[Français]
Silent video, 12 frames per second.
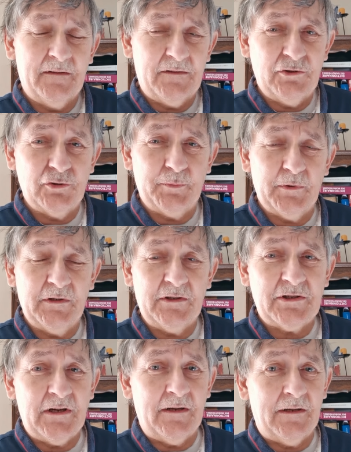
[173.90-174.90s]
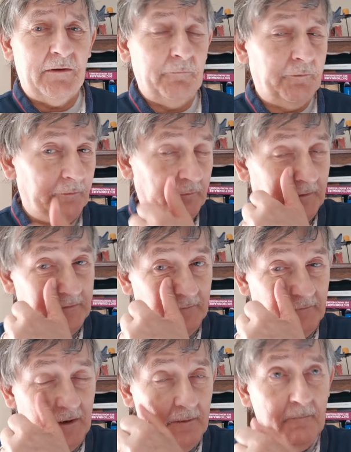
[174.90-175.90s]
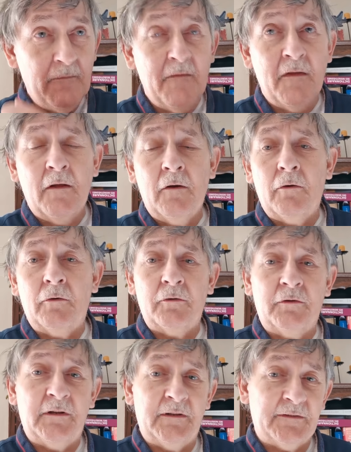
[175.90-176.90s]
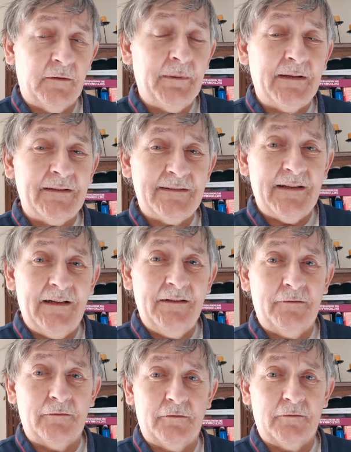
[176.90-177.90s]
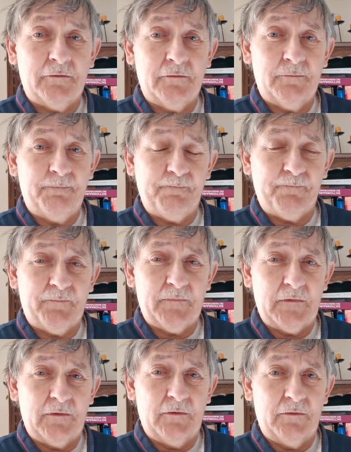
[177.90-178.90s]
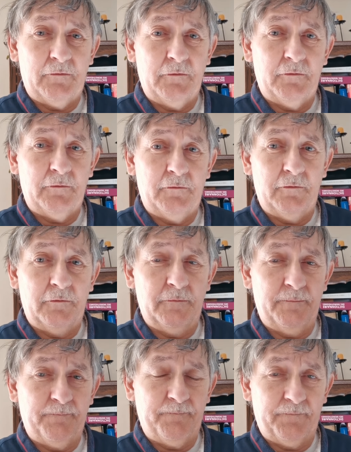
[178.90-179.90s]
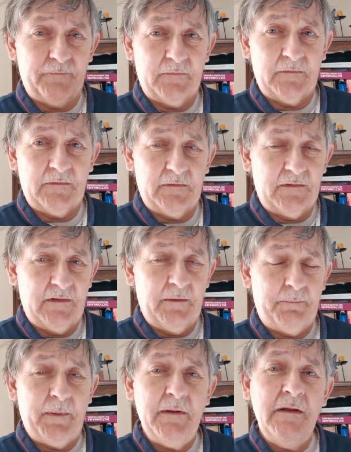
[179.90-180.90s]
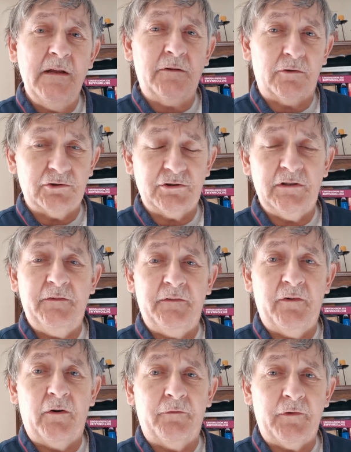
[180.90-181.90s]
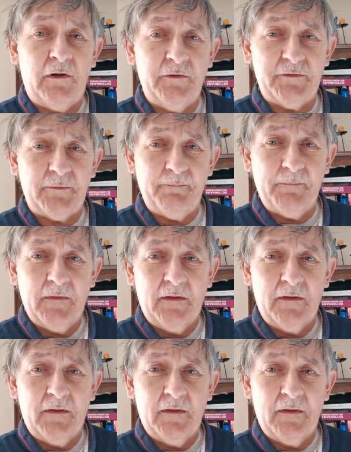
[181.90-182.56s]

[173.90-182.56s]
si je peux, Inch'Allah, ou si vous les avez, euh, des ambassades euh, euh, de, des pays étrangers vivant en France,